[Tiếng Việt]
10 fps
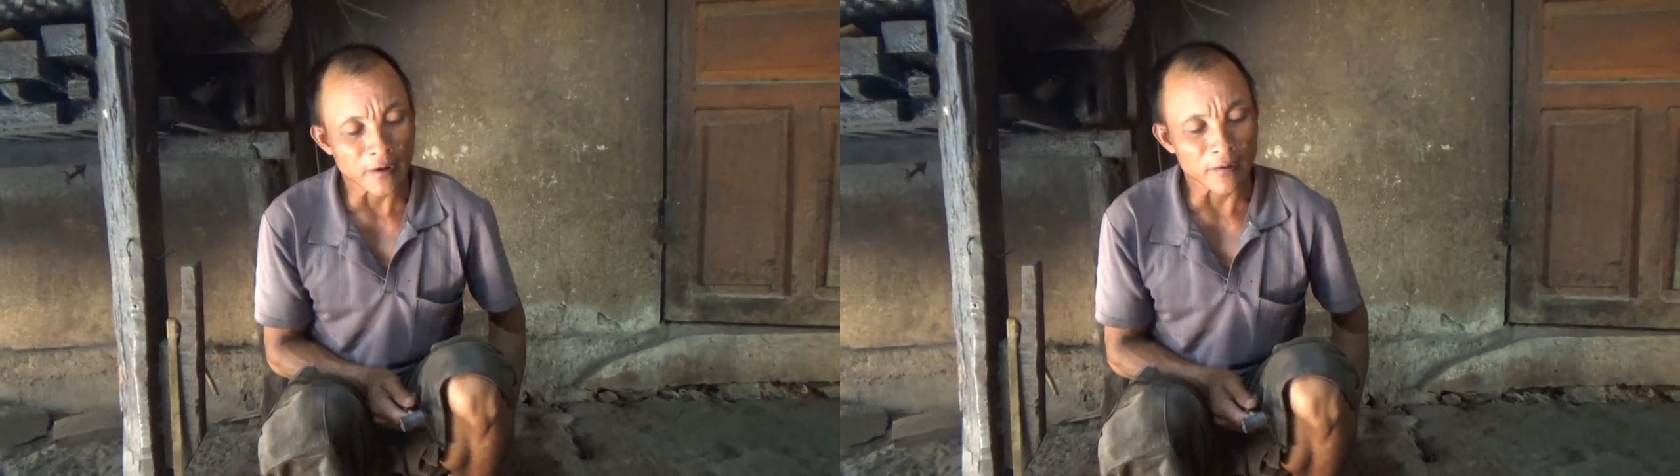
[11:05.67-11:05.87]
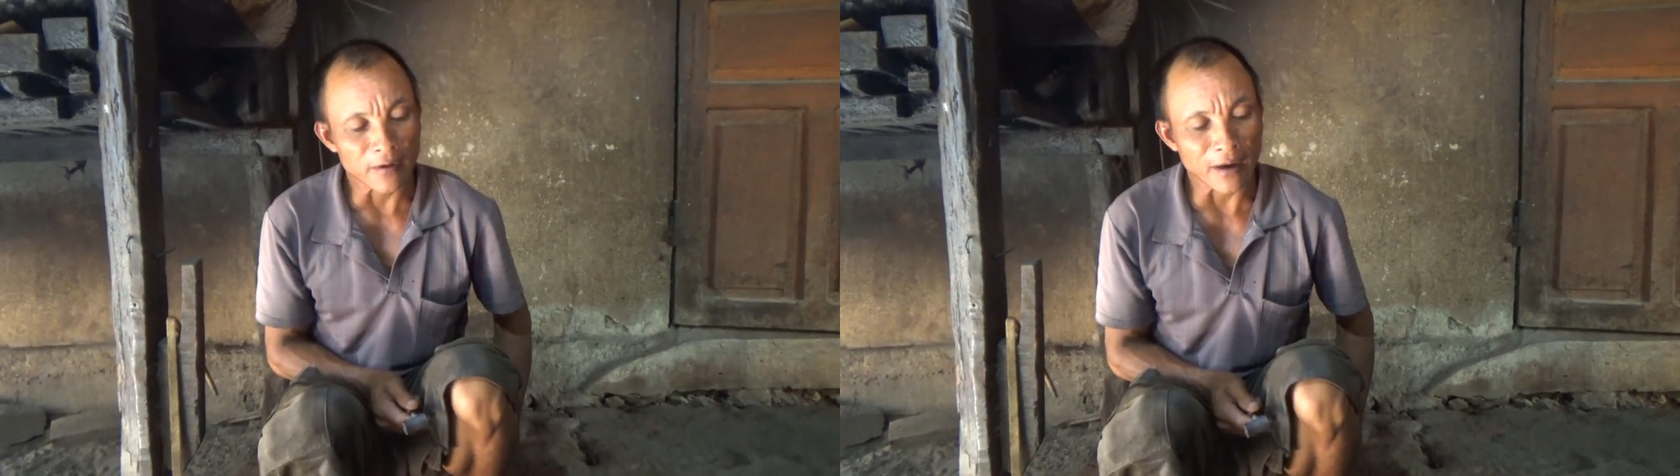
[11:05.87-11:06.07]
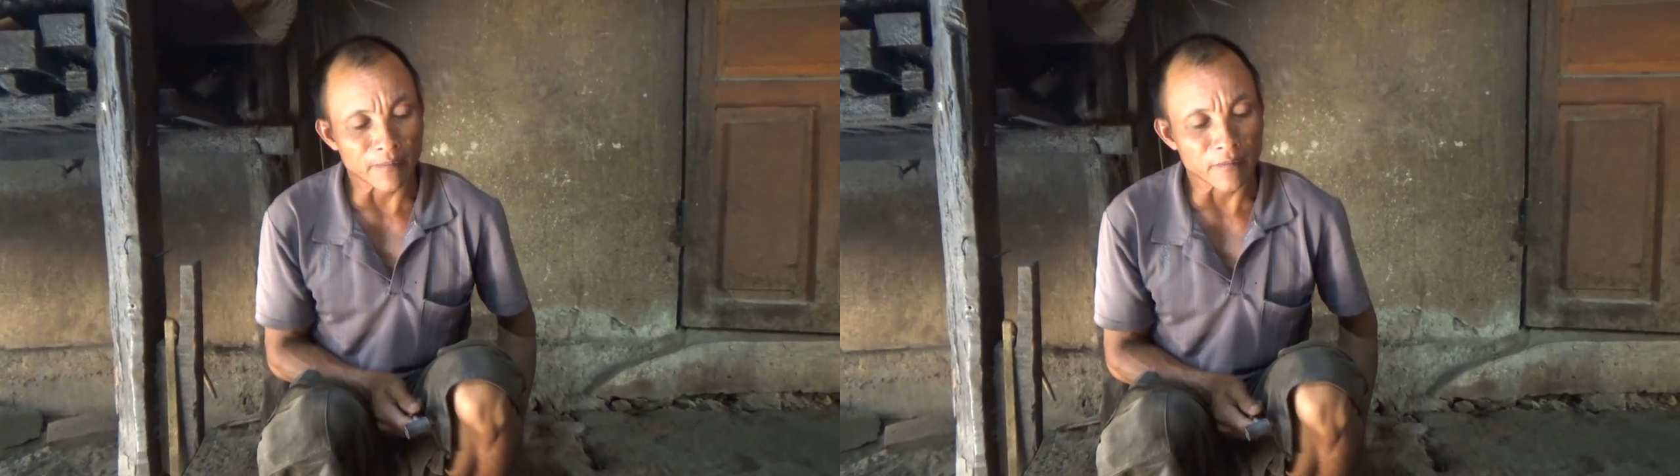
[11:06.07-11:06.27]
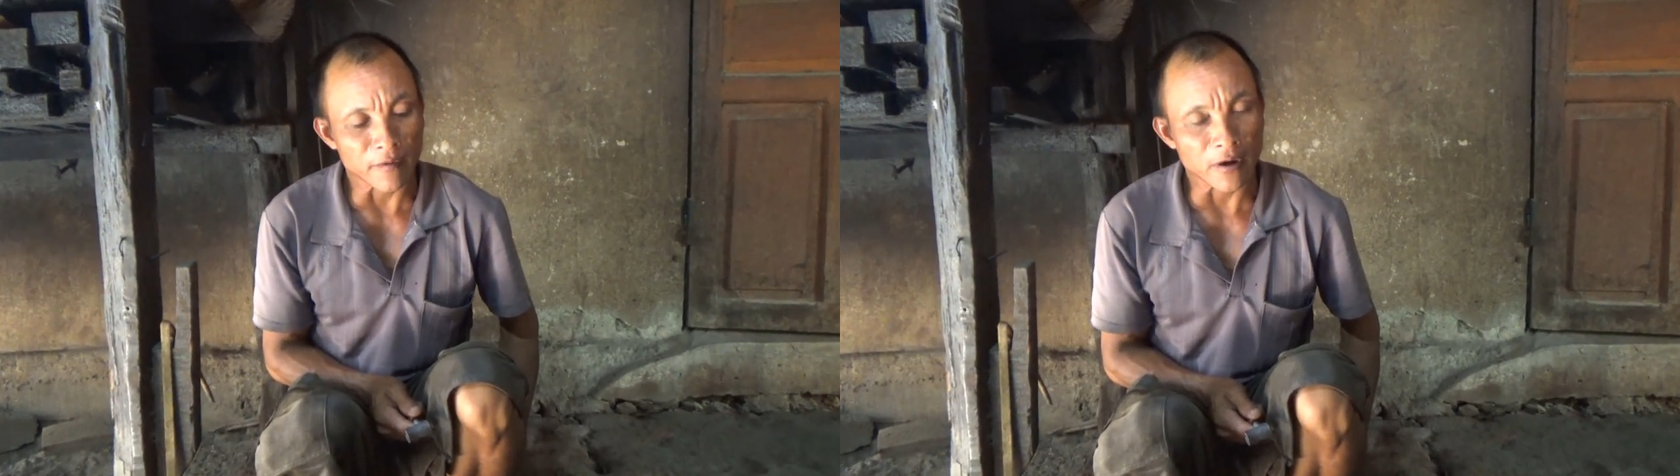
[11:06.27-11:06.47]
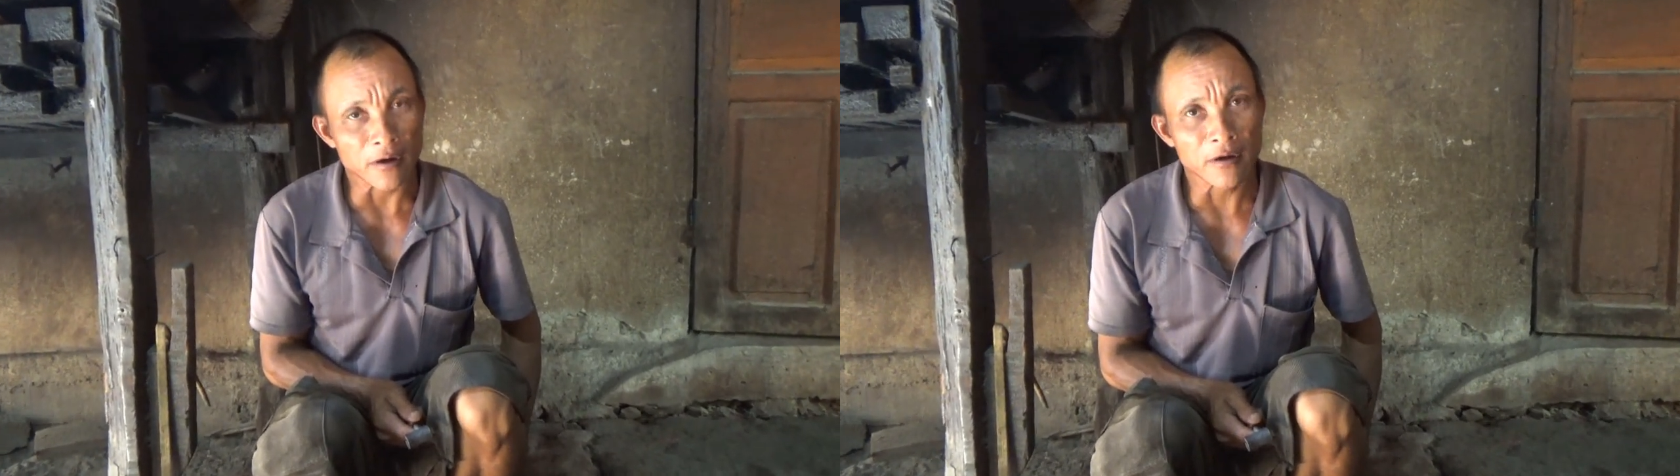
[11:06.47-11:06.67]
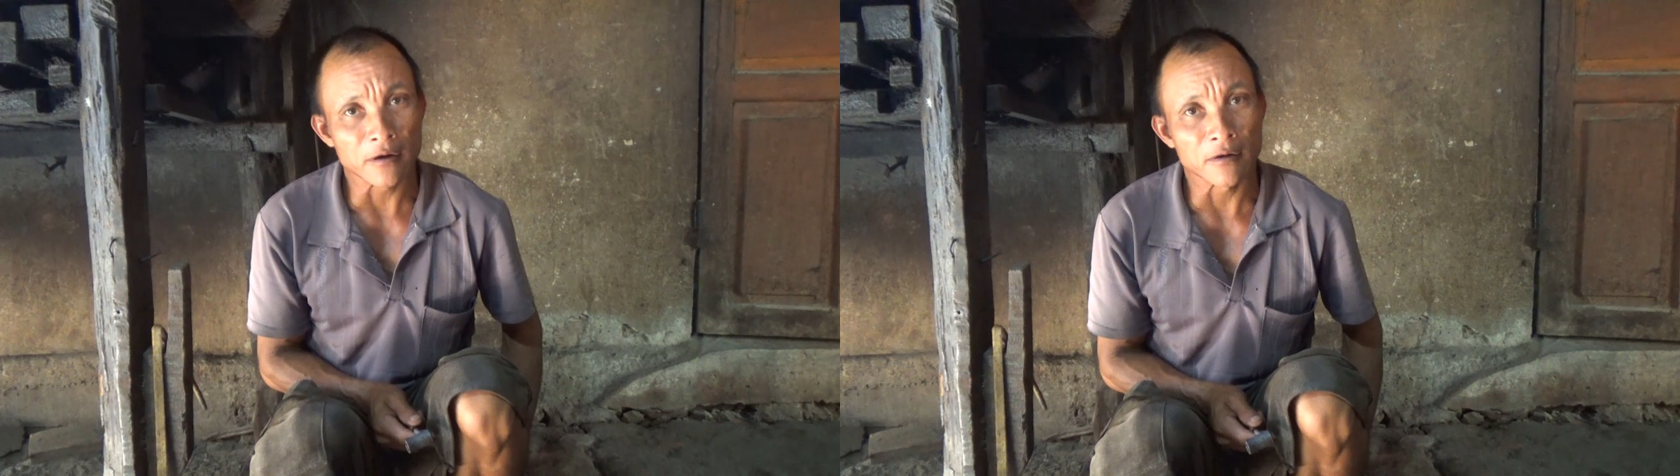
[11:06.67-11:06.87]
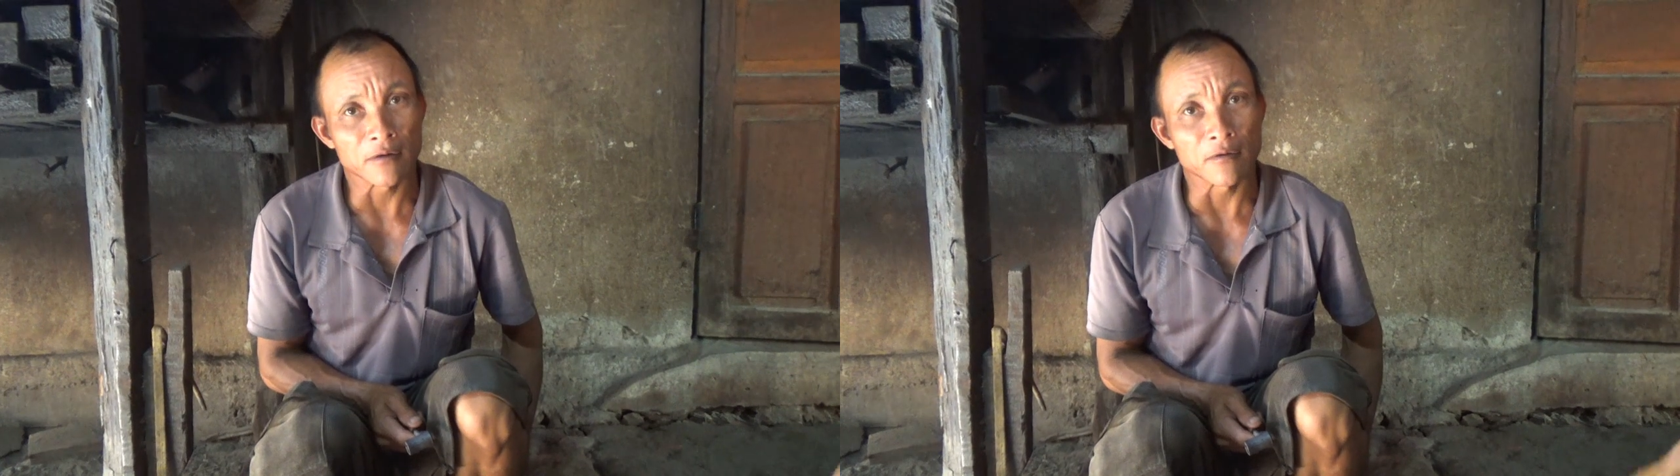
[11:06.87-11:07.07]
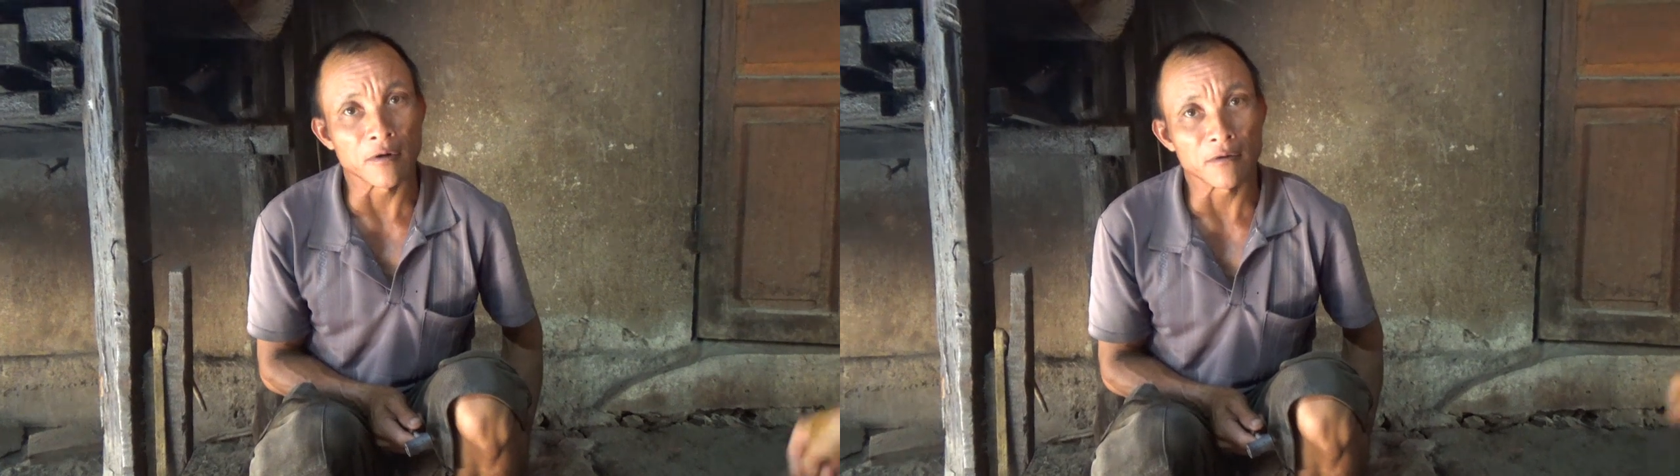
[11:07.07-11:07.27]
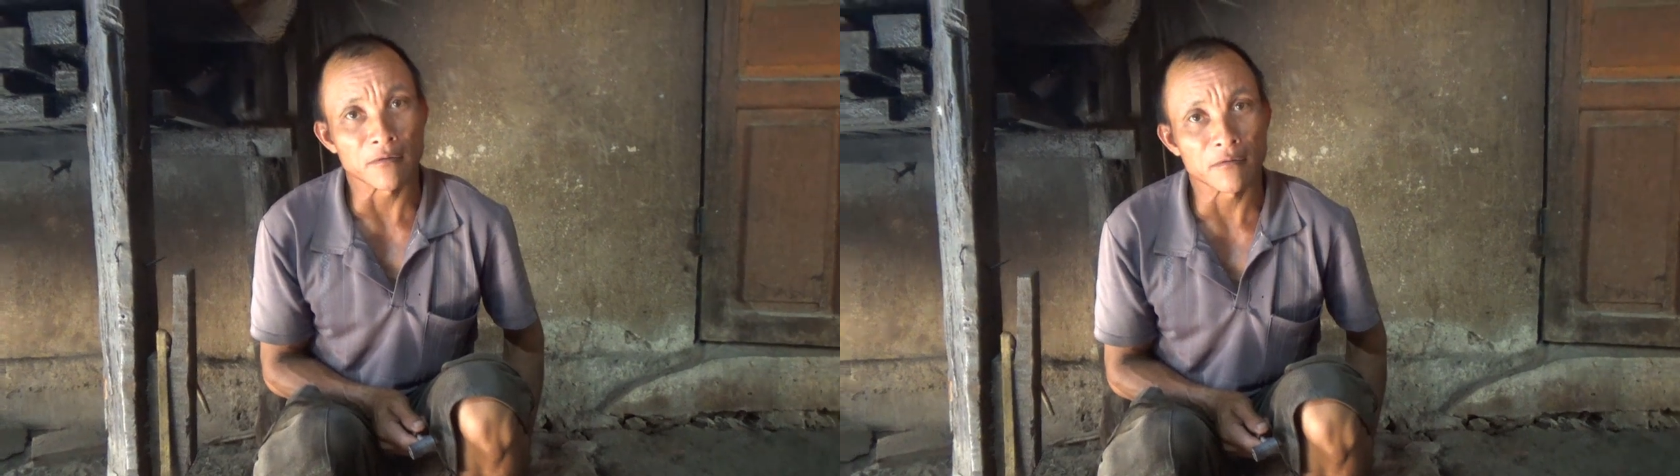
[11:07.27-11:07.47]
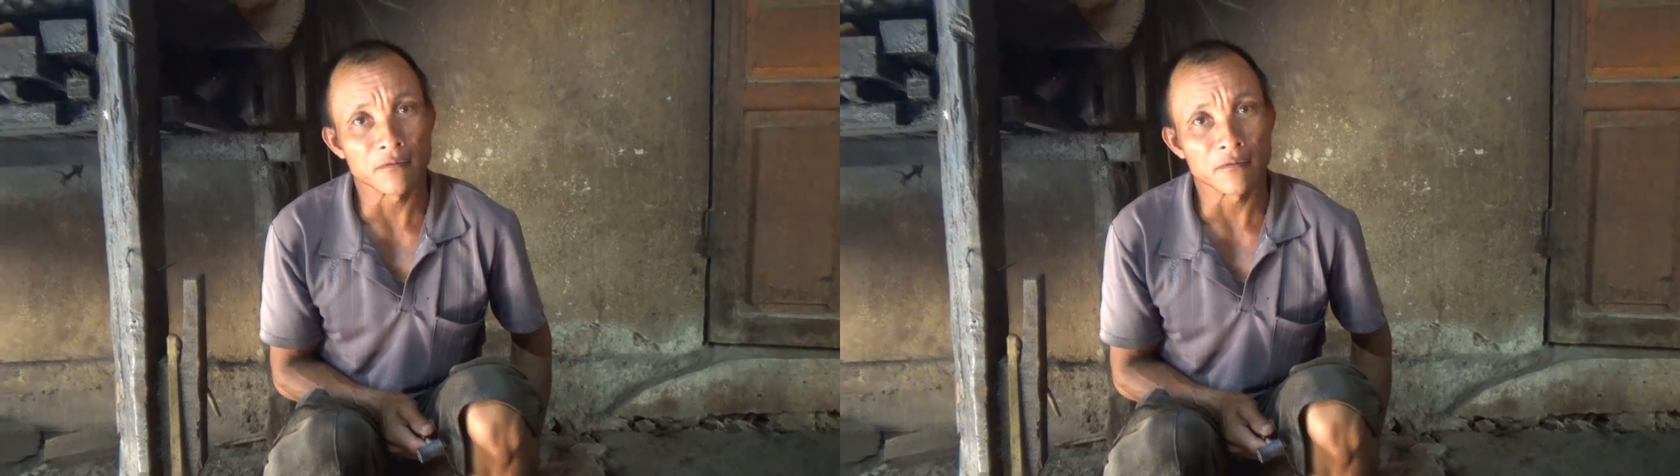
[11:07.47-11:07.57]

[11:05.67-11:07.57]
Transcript: để làm rải đồng